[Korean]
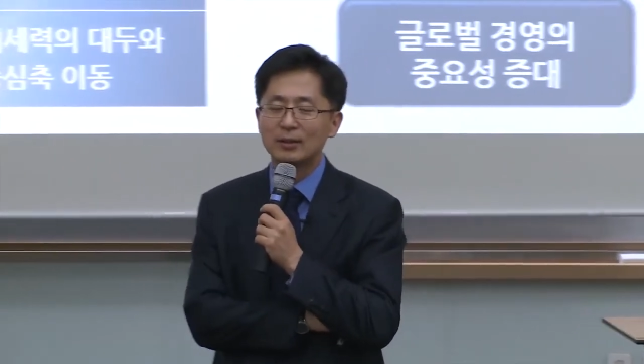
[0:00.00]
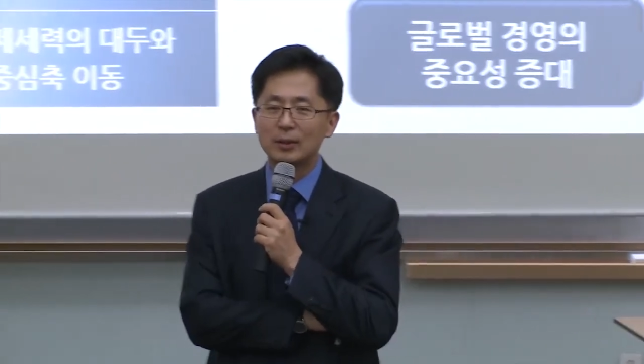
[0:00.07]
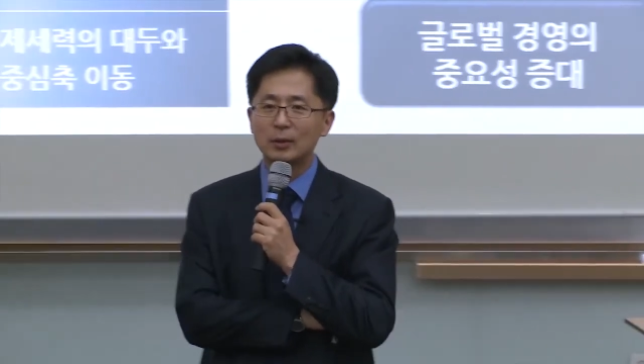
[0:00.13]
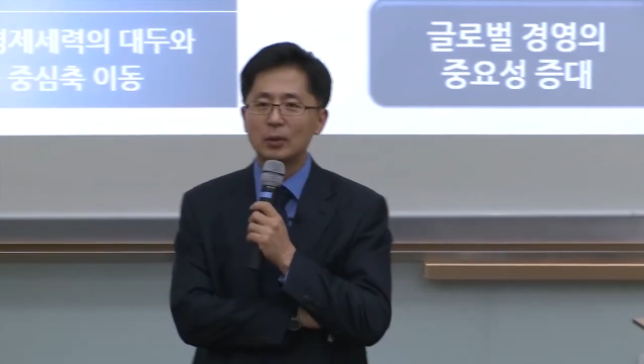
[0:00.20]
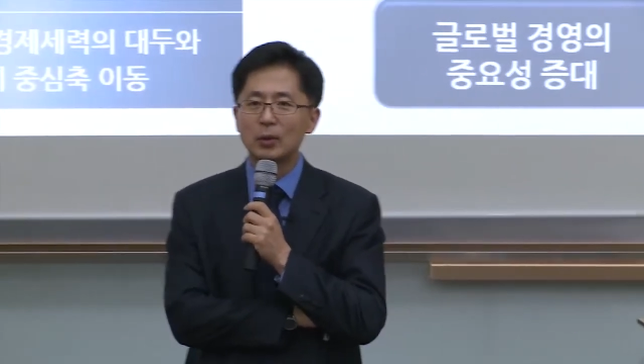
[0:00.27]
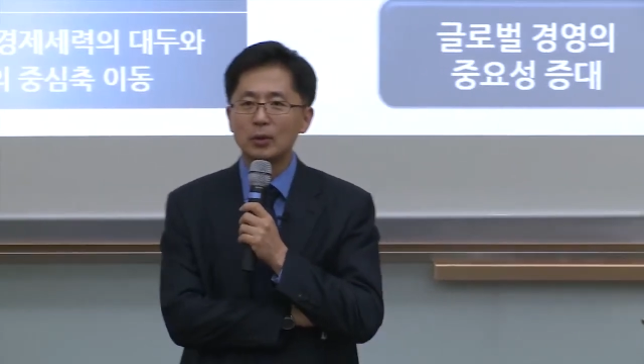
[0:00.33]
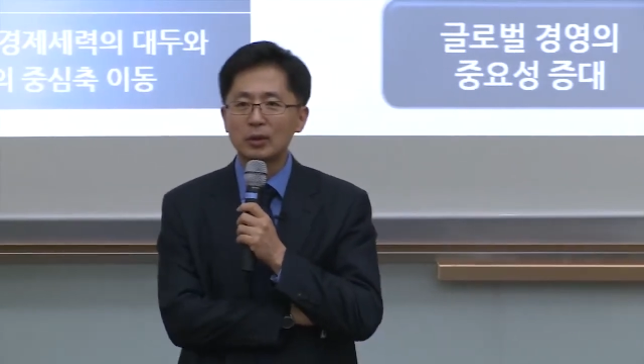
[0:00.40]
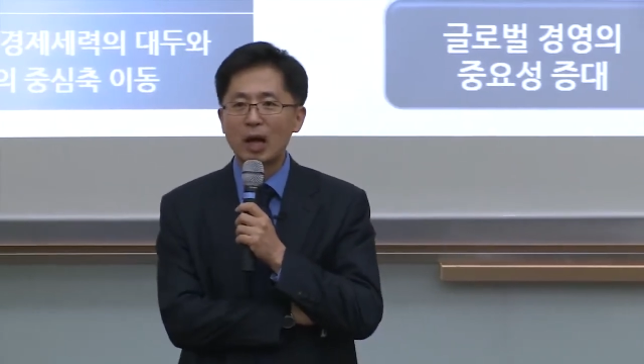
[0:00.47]

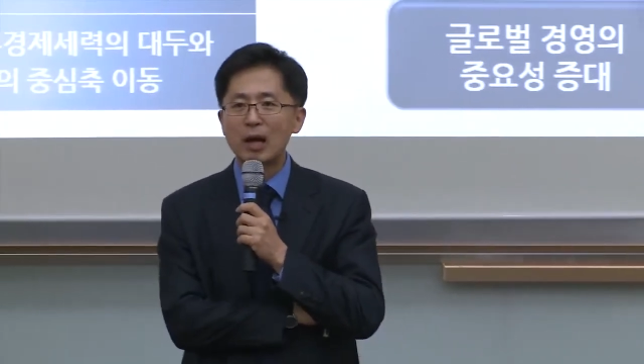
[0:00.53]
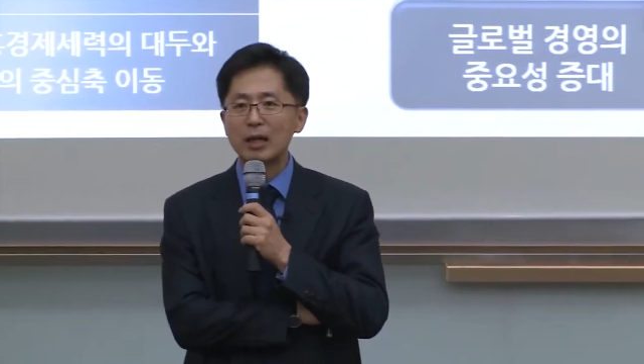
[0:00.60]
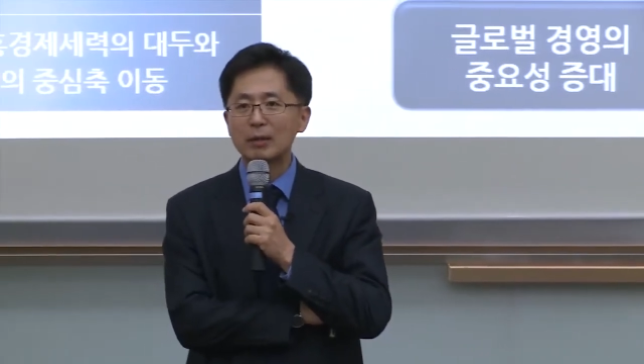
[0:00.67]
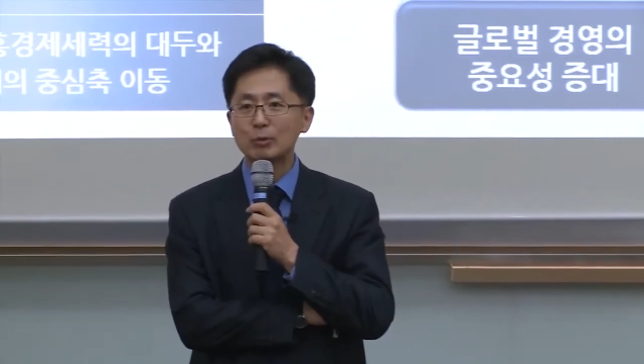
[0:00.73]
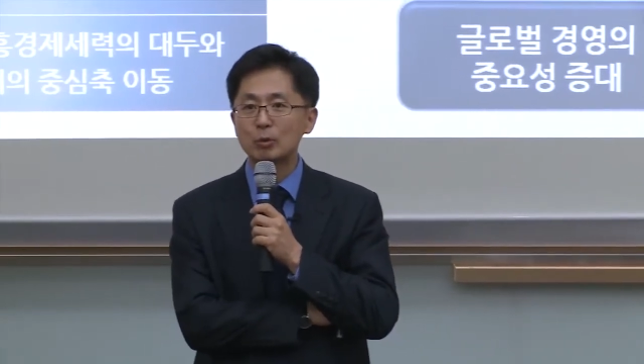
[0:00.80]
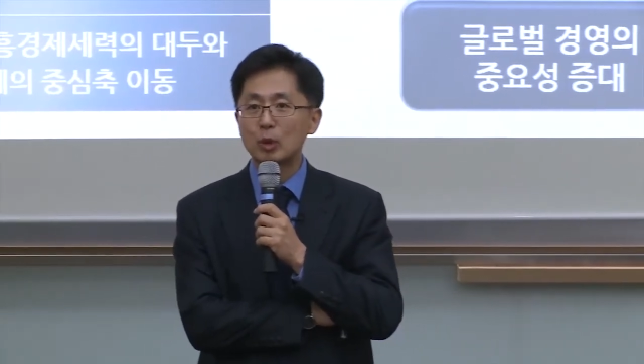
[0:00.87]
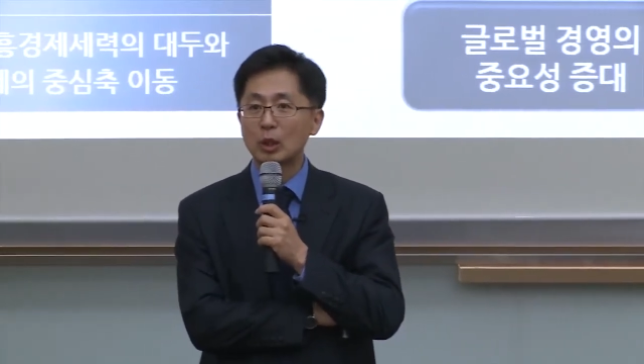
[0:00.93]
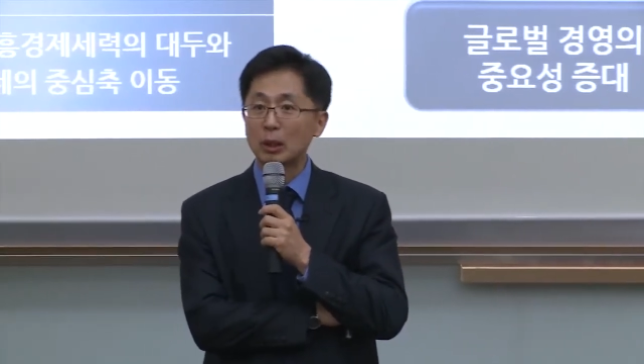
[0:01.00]
그리고
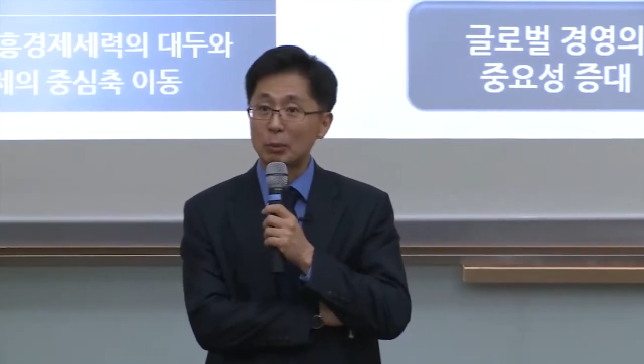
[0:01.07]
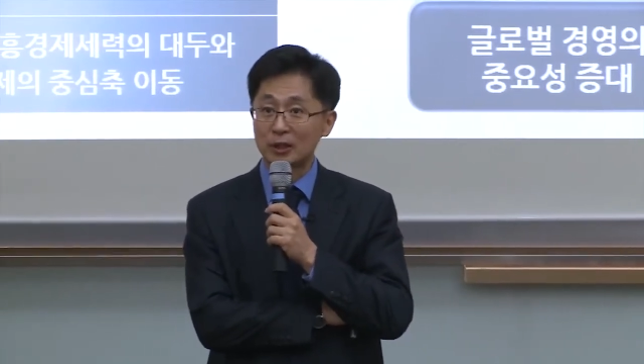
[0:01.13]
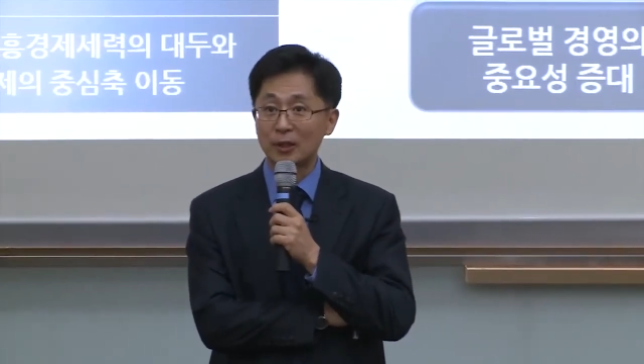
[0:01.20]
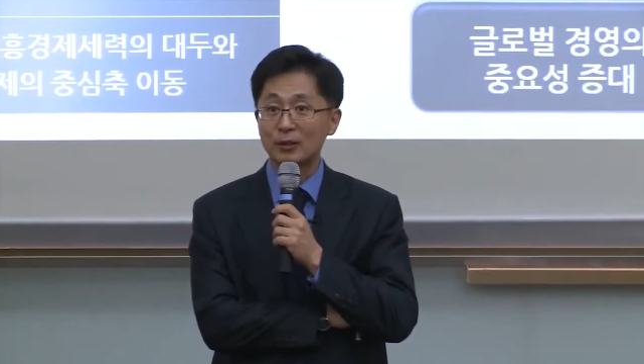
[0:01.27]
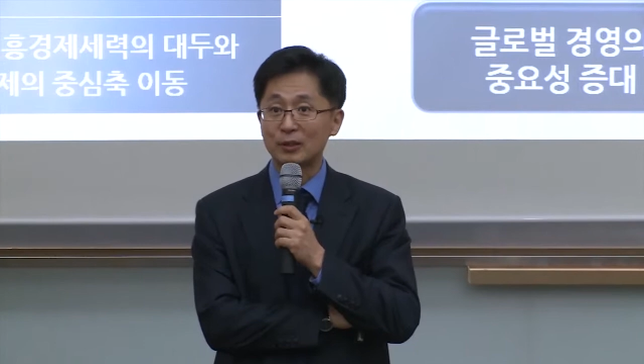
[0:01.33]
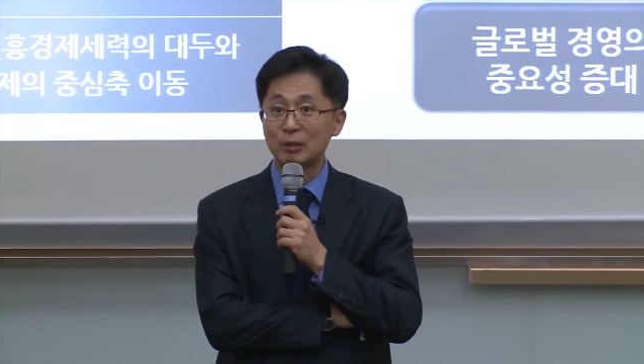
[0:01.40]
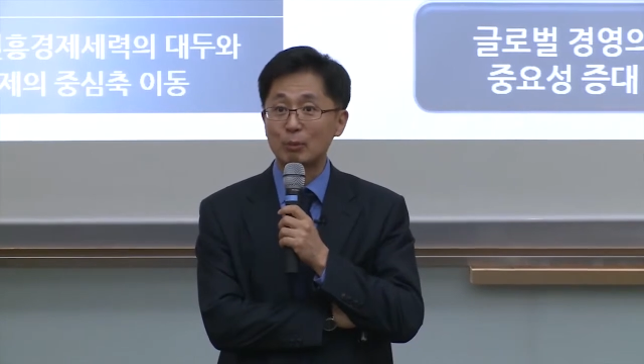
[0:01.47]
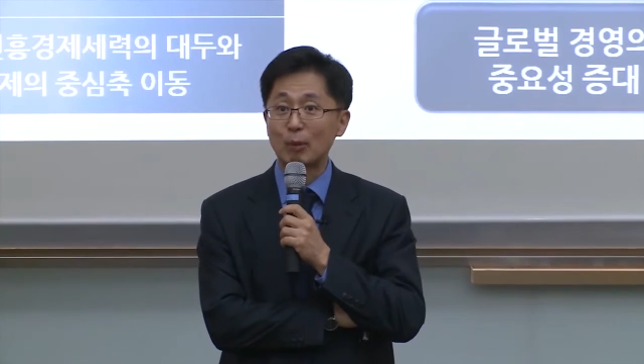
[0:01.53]
땅값은 되게
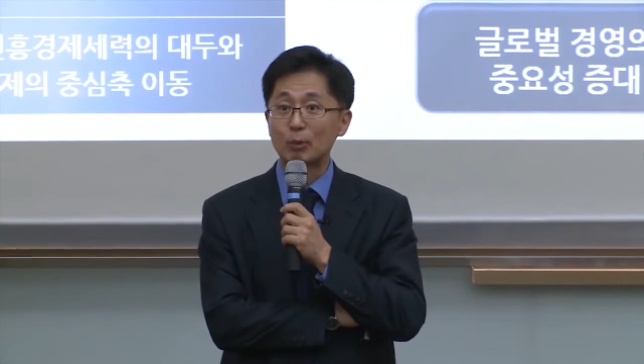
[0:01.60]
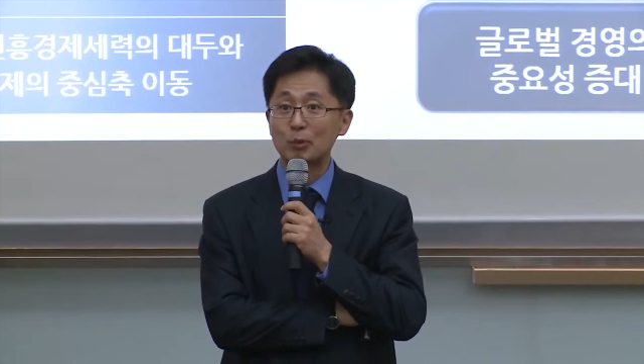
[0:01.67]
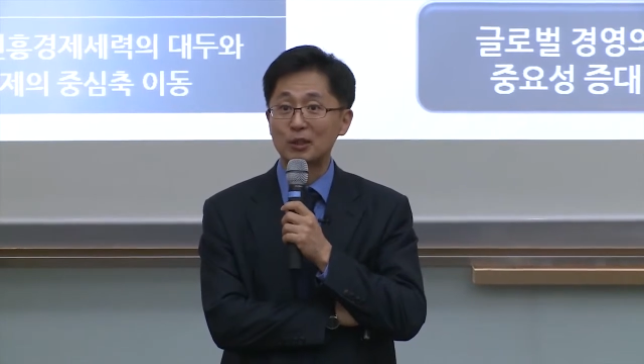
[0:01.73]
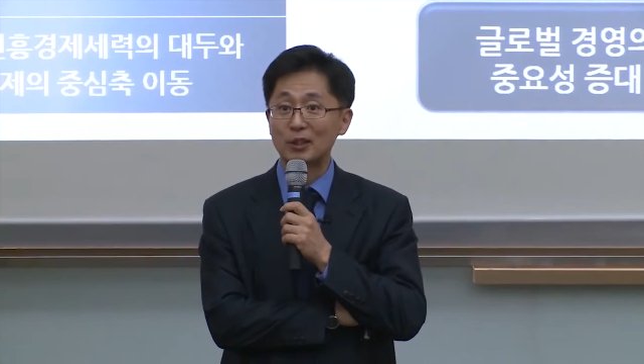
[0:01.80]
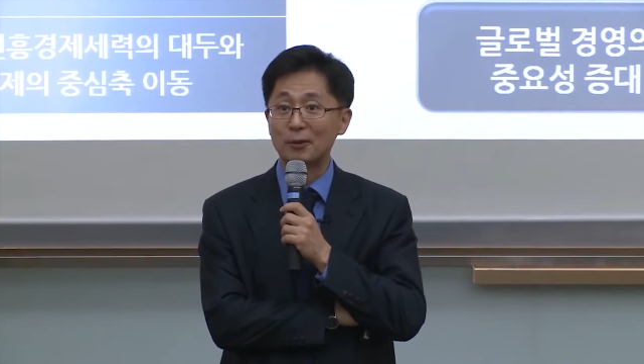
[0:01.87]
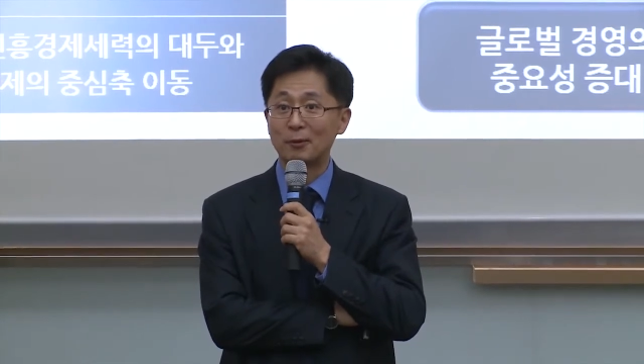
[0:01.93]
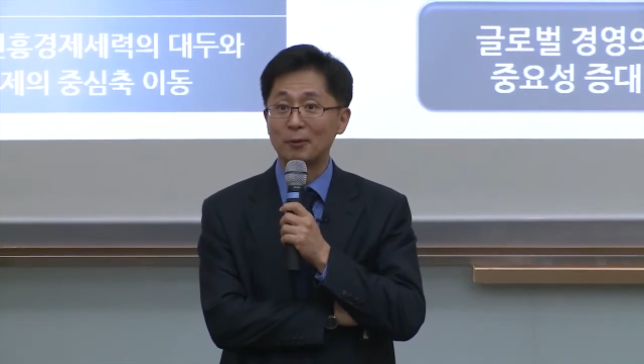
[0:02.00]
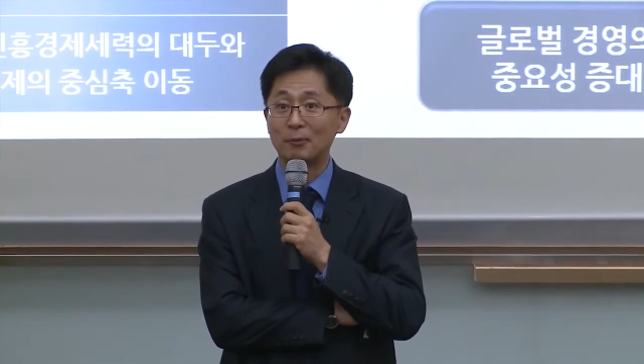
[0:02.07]
비싸요. 집값도
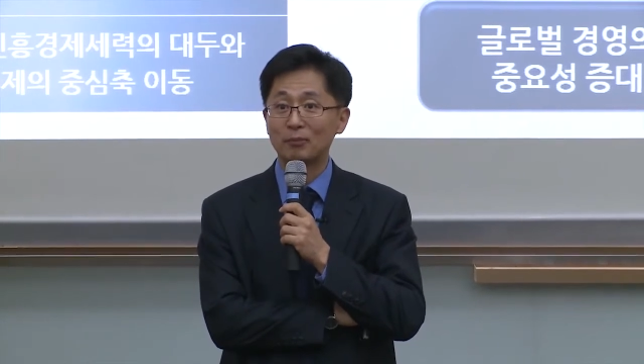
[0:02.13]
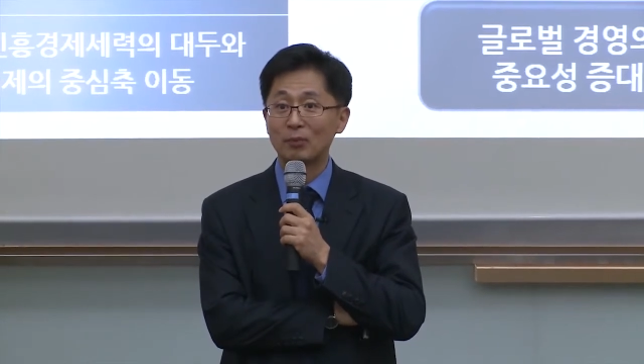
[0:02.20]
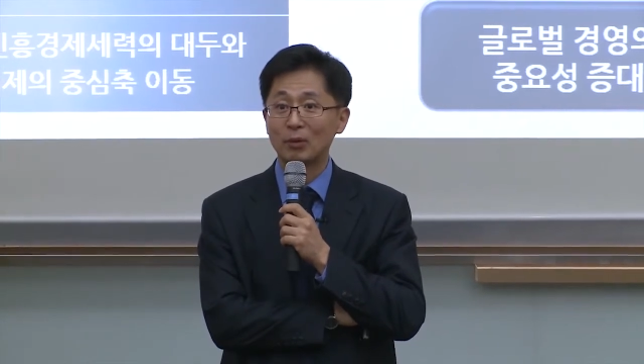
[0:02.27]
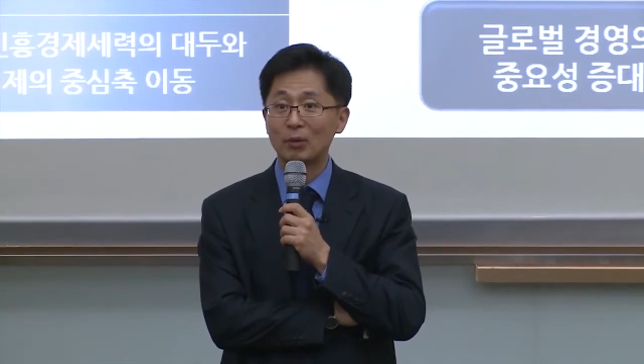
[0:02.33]
비싸고.